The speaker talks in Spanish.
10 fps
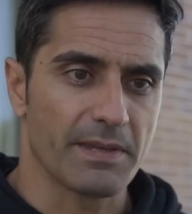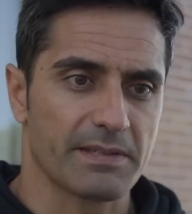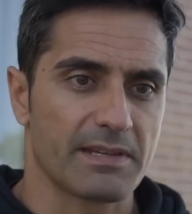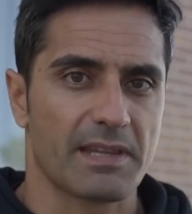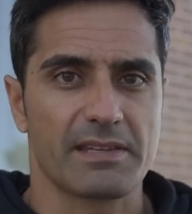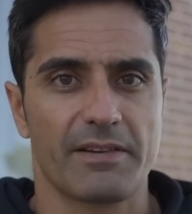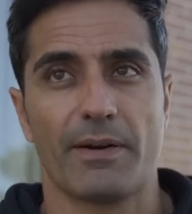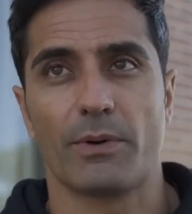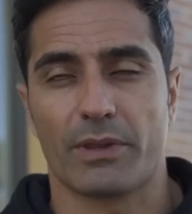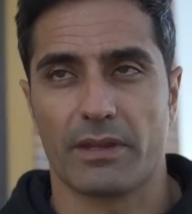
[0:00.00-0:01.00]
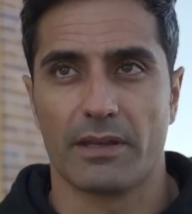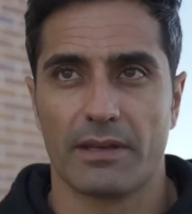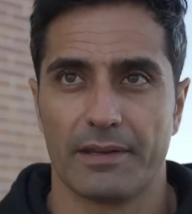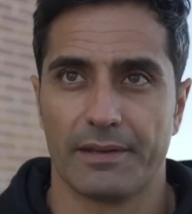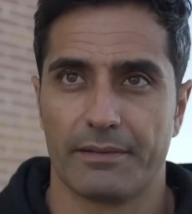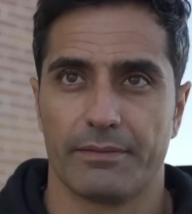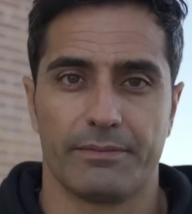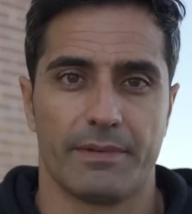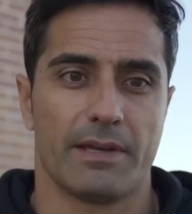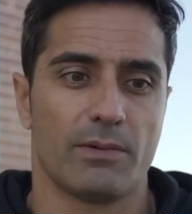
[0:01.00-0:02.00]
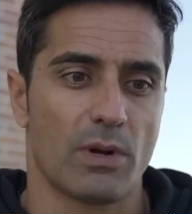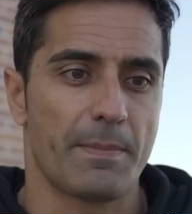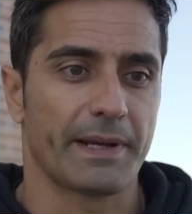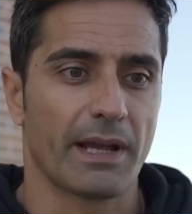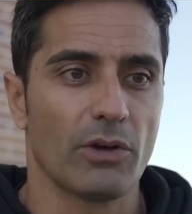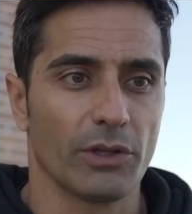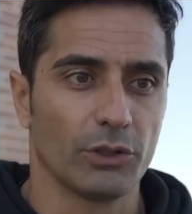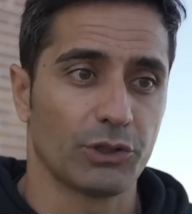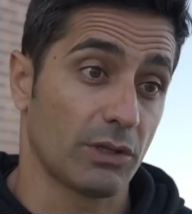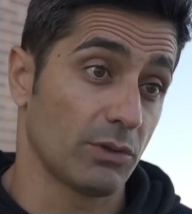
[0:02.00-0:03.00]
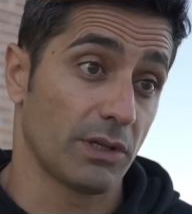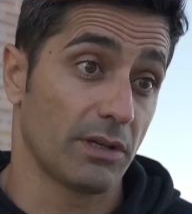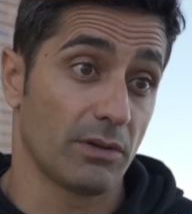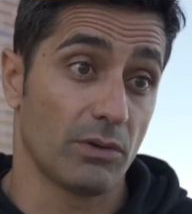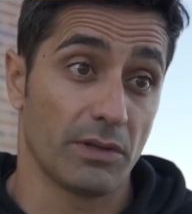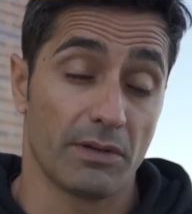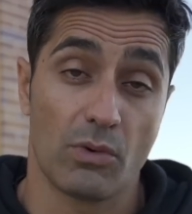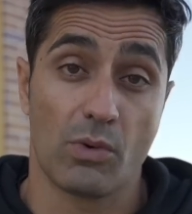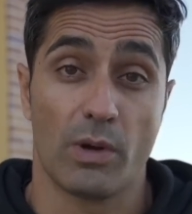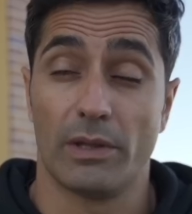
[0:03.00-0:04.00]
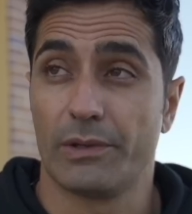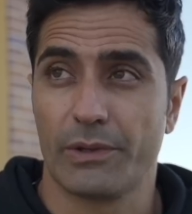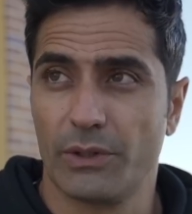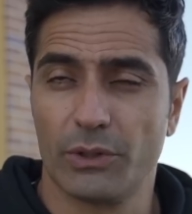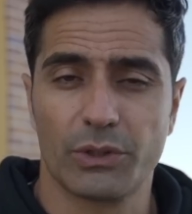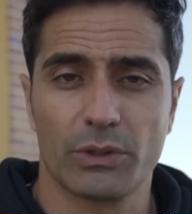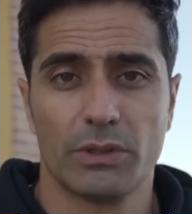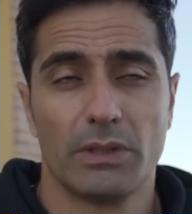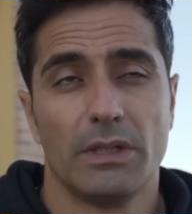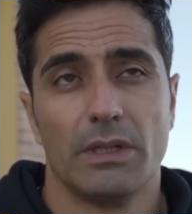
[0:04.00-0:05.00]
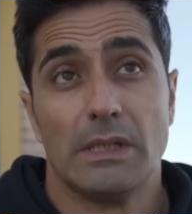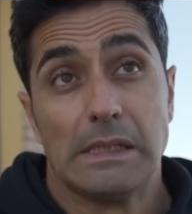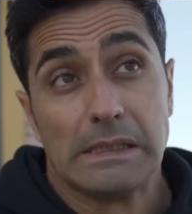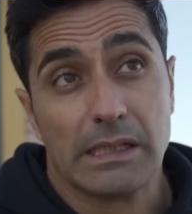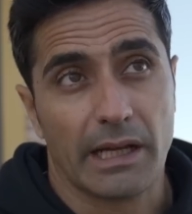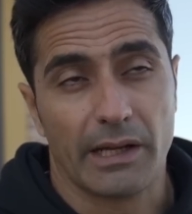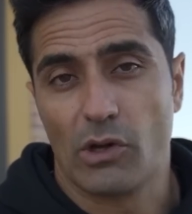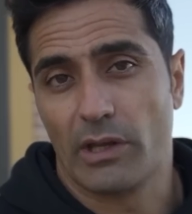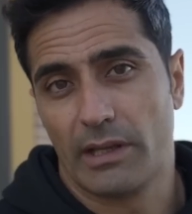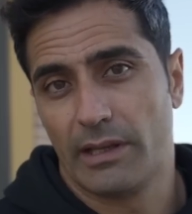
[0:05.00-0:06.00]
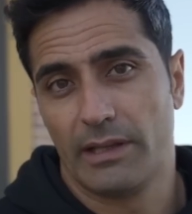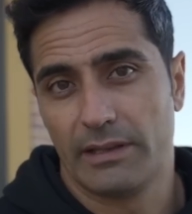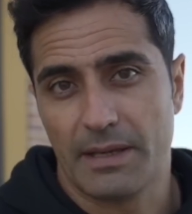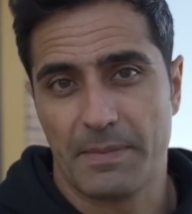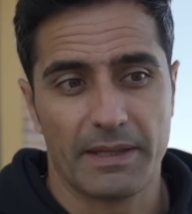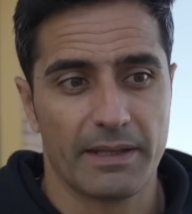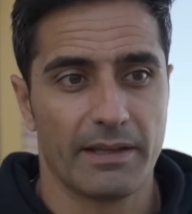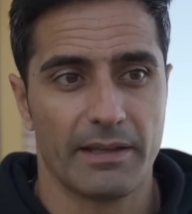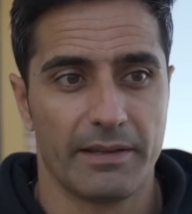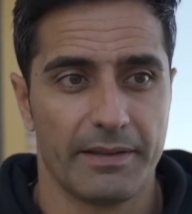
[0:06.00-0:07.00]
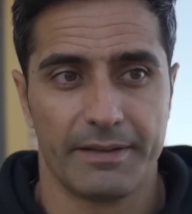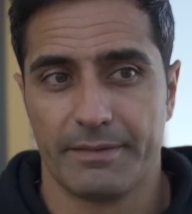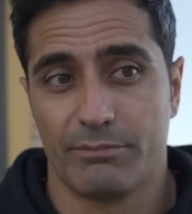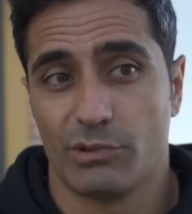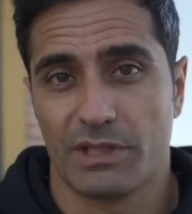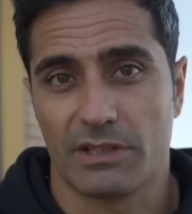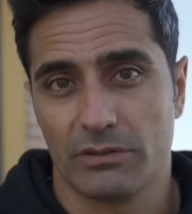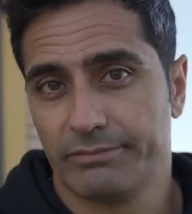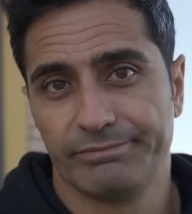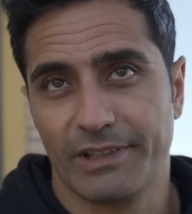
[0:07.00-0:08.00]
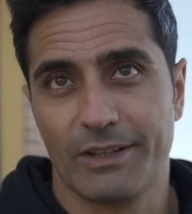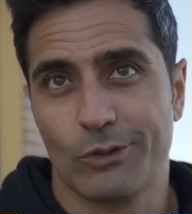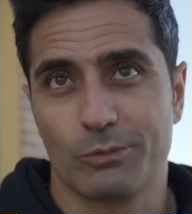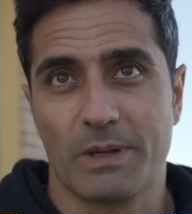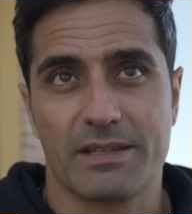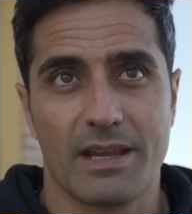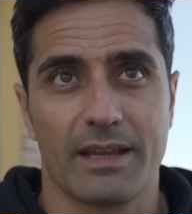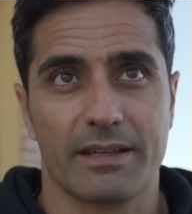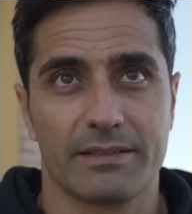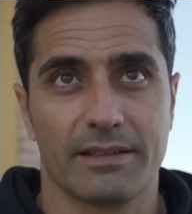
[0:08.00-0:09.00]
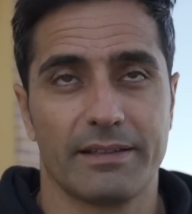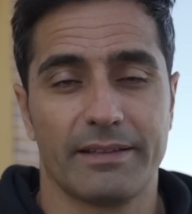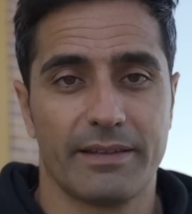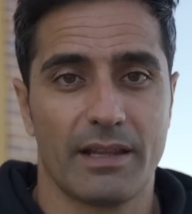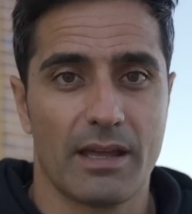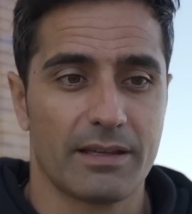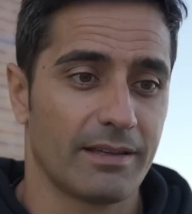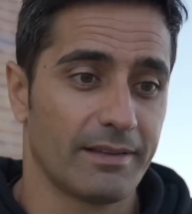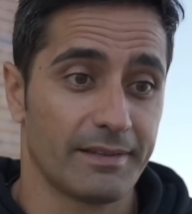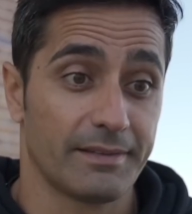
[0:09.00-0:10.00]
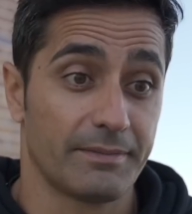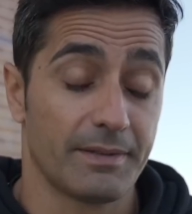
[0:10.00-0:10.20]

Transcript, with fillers: si estáis a favor de, una pareja o de otro o de, un jugador o de otro, creo que el tema de, pues eso, de los mensajes, de la,